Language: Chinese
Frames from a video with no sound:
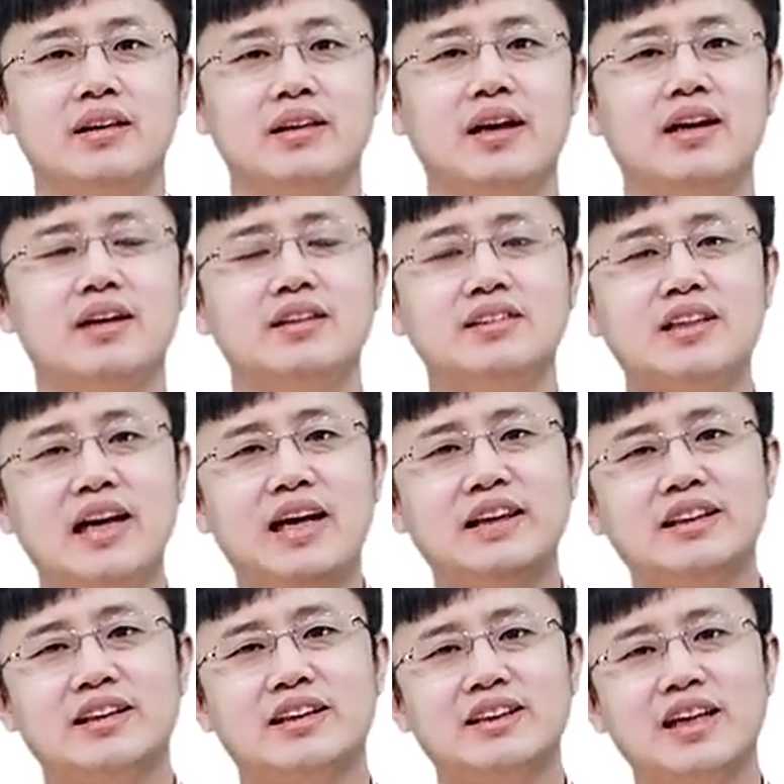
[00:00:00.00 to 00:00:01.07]
那三亮
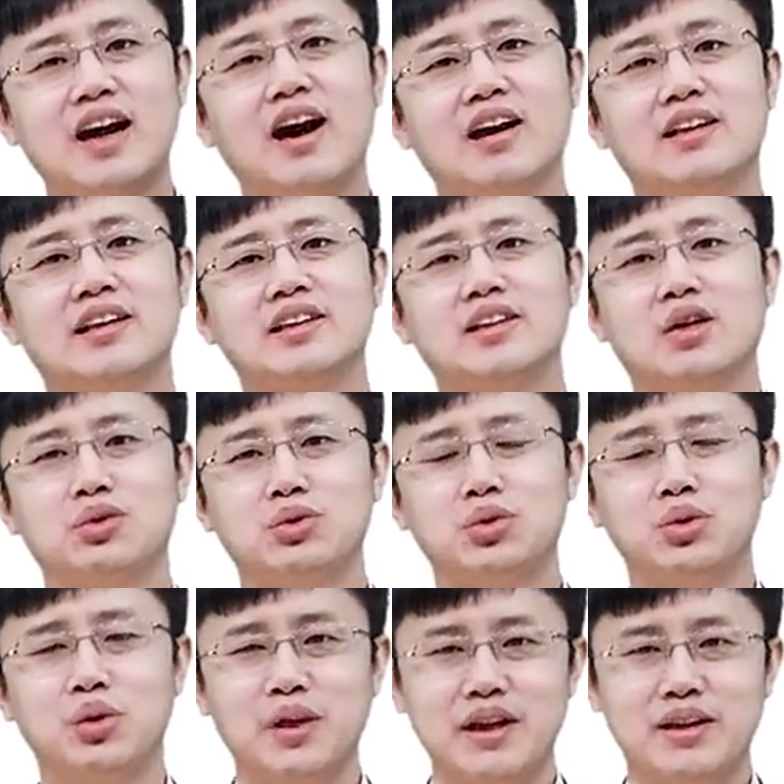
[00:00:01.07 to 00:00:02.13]
点的第二个呢叫
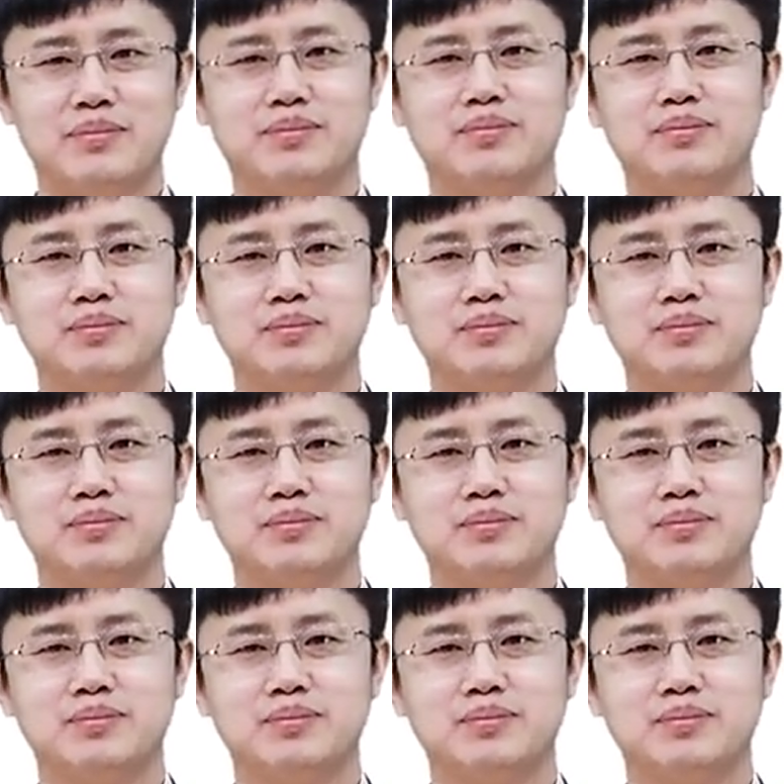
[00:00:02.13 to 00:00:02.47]
驱动力，